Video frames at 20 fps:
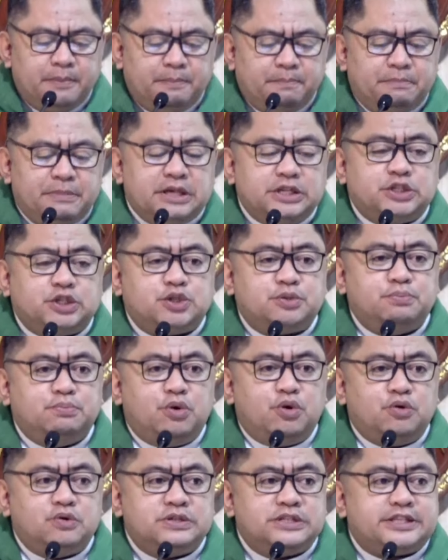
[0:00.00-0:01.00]

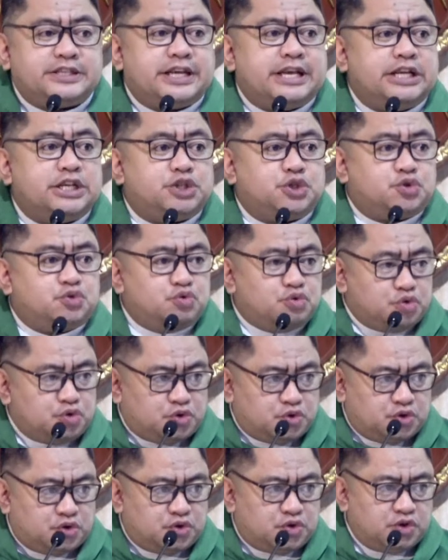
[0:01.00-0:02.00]
Mismong si
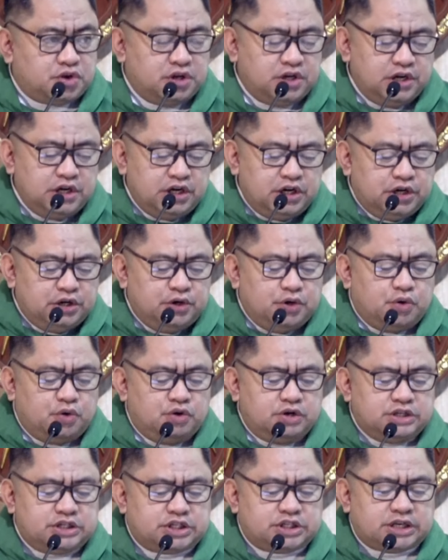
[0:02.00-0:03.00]
Jesus
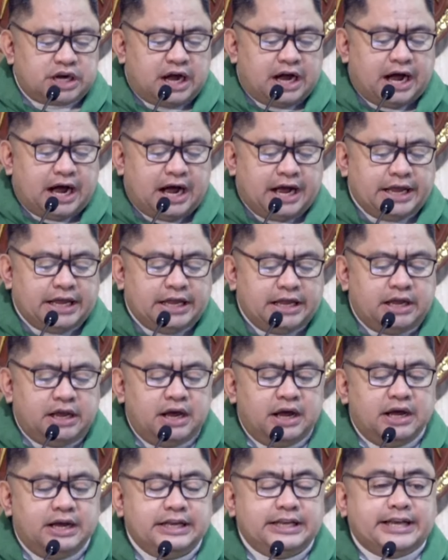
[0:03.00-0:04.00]
noong siya ay
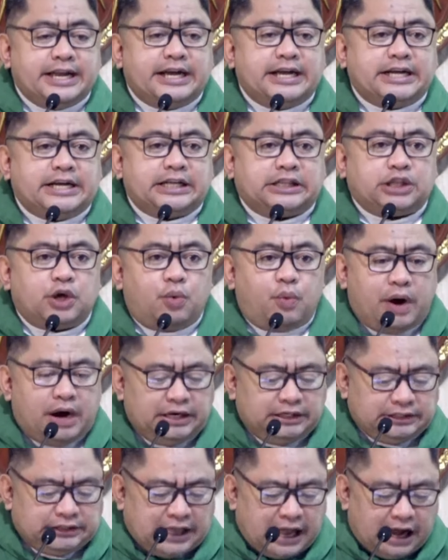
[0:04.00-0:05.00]

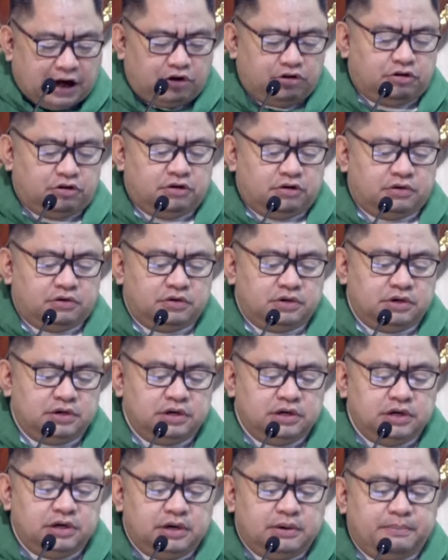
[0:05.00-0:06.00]
nagkatawang tao,
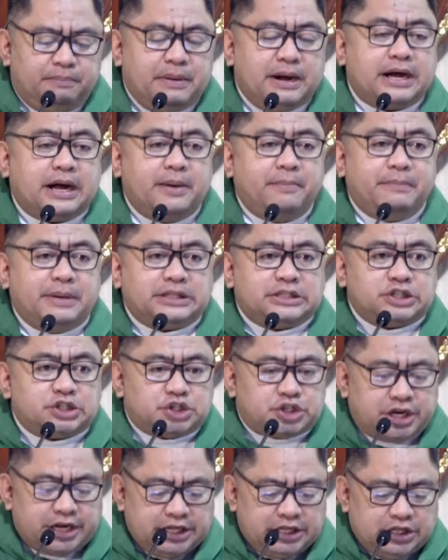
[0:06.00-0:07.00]
bagamat
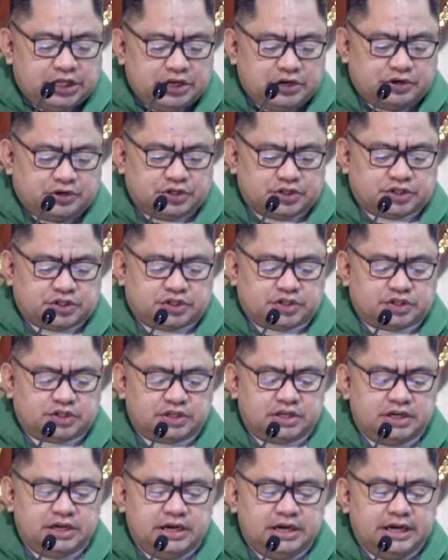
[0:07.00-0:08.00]
siya'y Diyos,
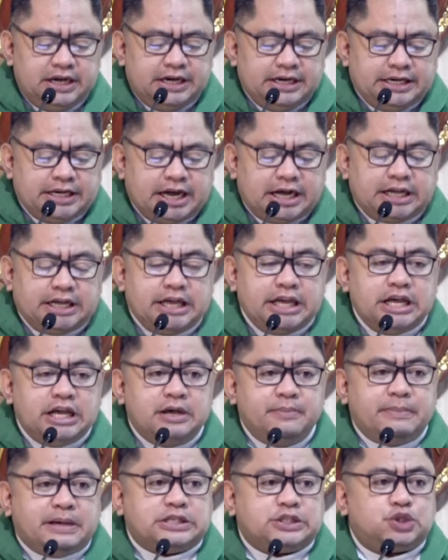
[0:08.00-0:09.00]

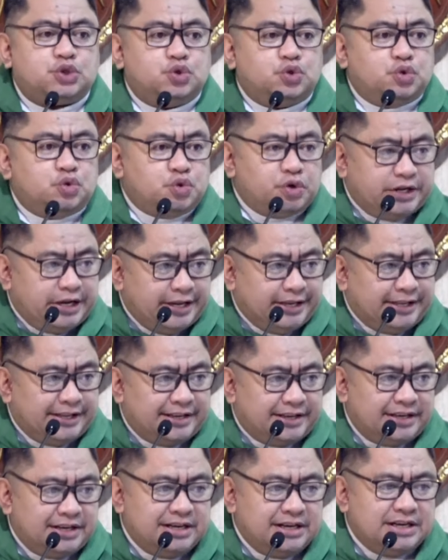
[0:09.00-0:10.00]
naging
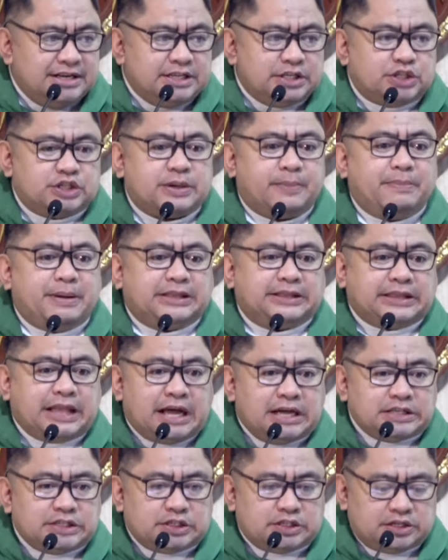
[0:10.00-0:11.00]
masunurin sa
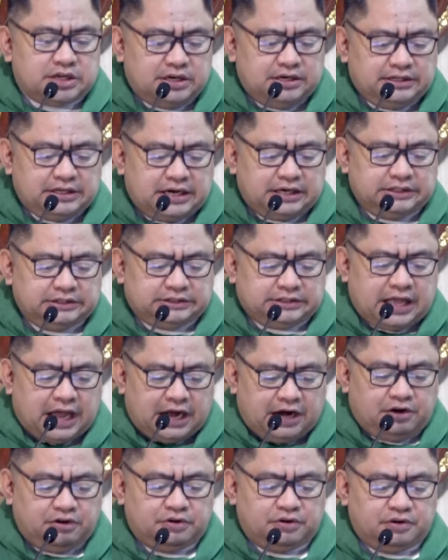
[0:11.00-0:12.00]
batas ng
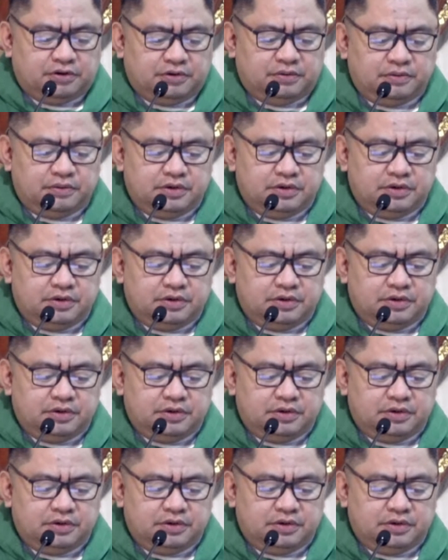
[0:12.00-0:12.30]
tao.